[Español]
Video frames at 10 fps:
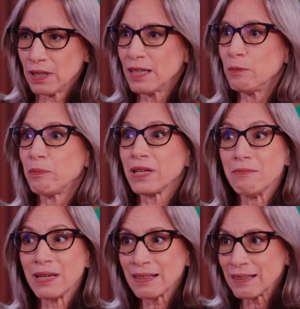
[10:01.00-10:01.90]
Desde el
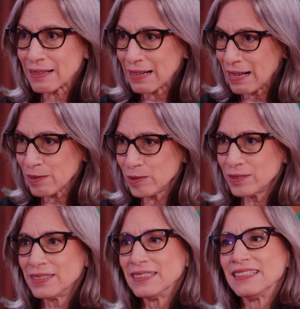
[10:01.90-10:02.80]
primer grado
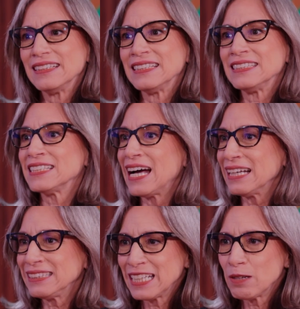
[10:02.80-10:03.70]
eh,
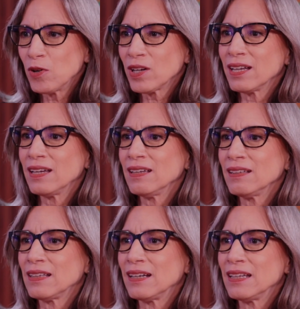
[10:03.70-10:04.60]
ya tenemos
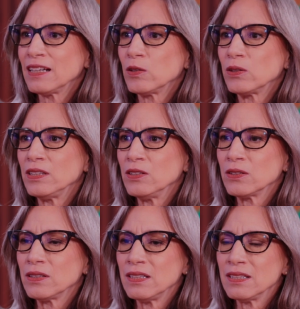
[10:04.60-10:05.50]
que tener los
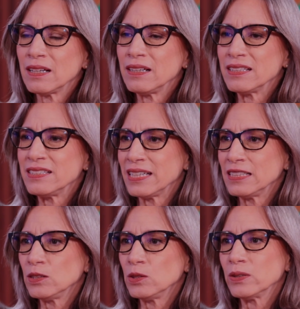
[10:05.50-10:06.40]
niños y niñas
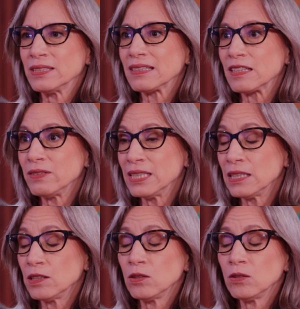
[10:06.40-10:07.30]
leyendo,
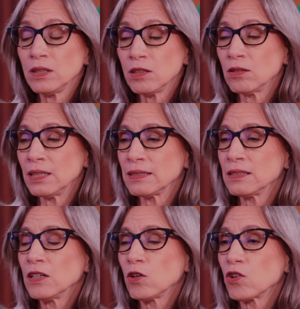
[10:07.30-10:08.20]
escribiendo y con los
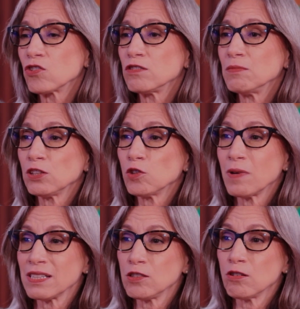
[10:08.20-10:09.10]
conocimientos
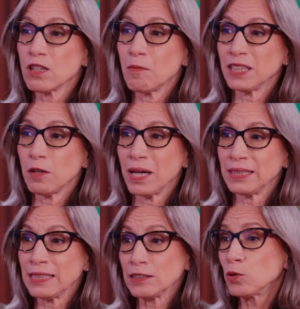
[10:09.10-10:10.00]
básicos de
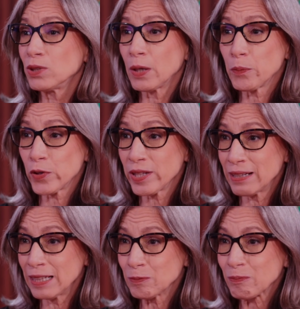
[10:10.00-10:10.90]
matemática. Esto es una
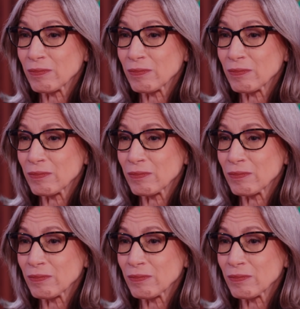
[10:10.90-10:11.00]
prioridad.